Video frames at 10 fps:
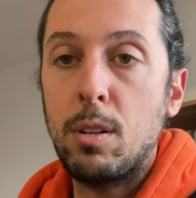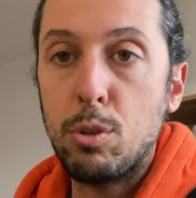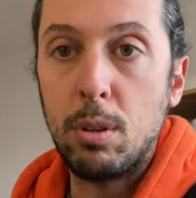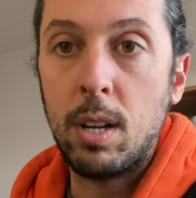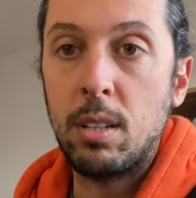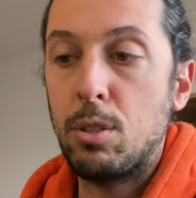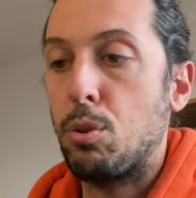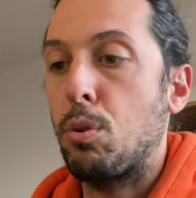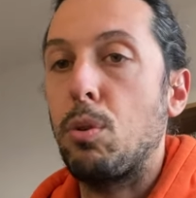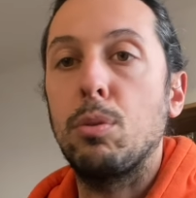soran da
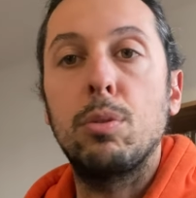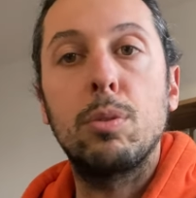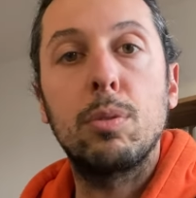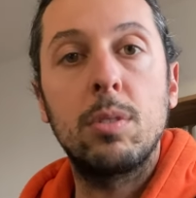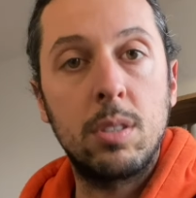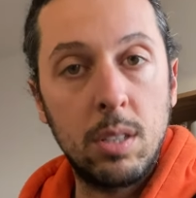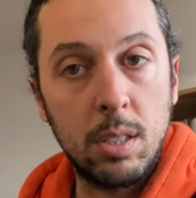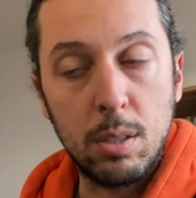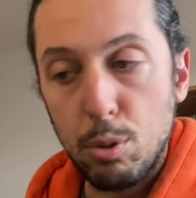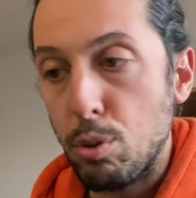çok olduğu
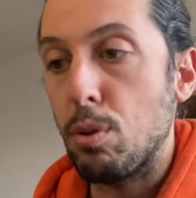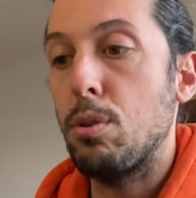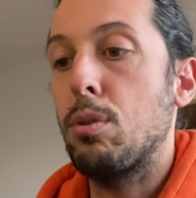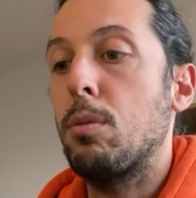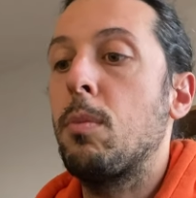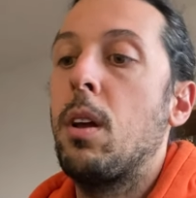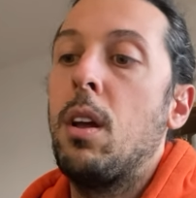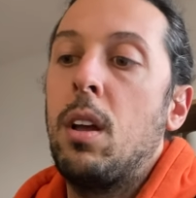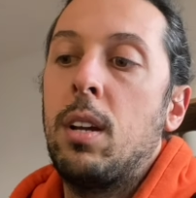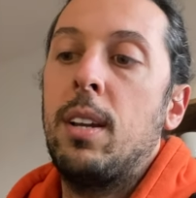için söylüyorum.
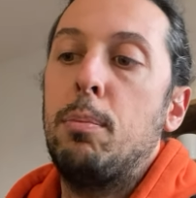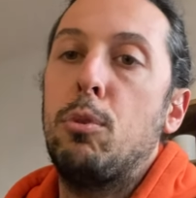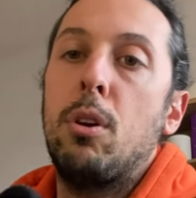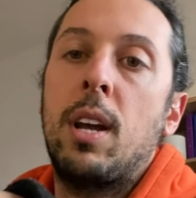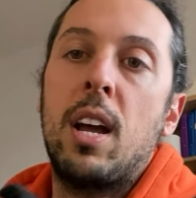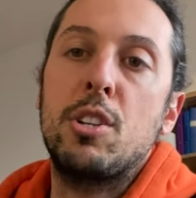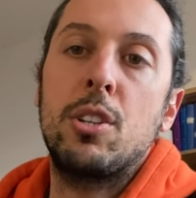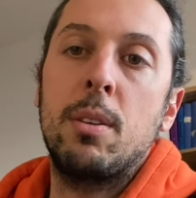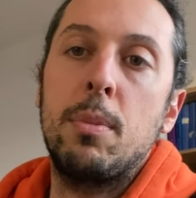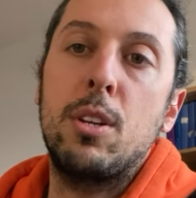Kriptoya
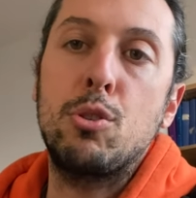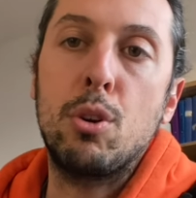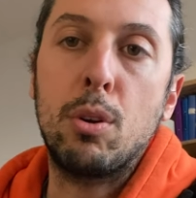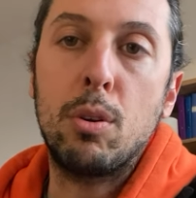karşı tabii ki çok